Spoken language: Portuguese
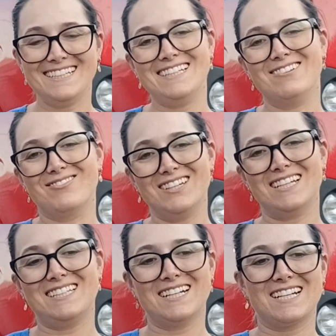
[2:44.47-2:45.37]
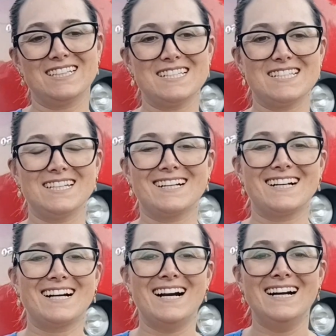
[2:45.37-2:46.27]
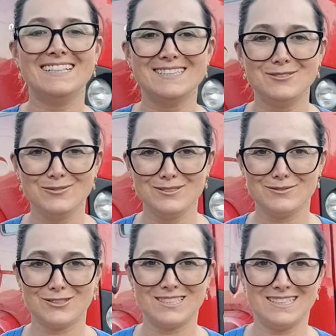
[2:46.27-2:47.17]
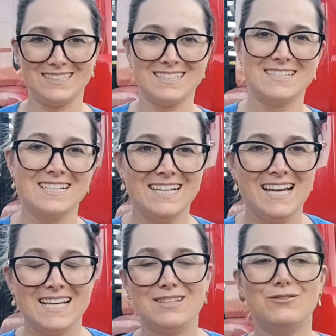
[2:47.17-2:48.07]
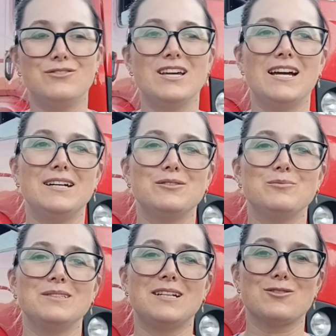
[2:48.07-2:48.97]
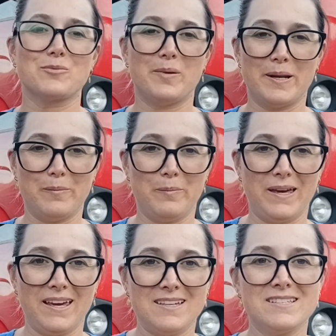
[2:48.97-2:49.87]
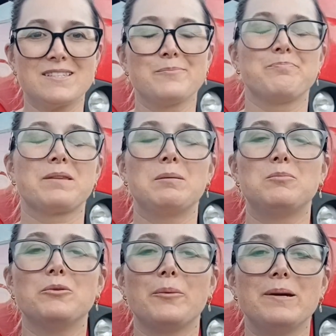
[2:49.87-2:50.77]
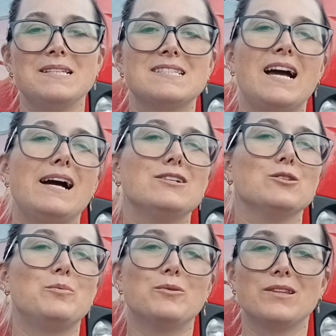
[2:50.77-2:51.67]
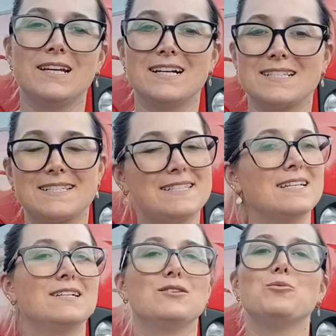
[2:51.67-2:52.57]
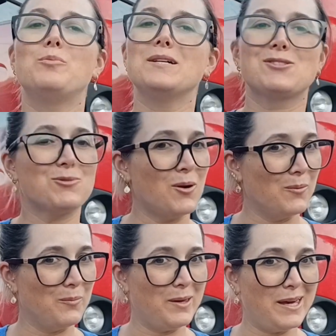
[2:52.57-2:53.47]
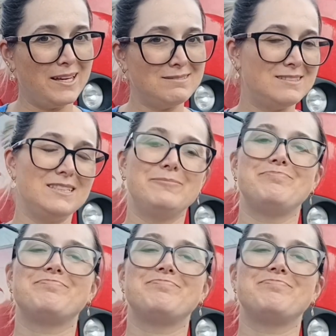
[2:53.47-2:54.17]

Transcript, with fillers: E eu vim aqui agradecer cada um de vocês que vieram me dar os parabéns por mensagem, por ligação, pessoalmente.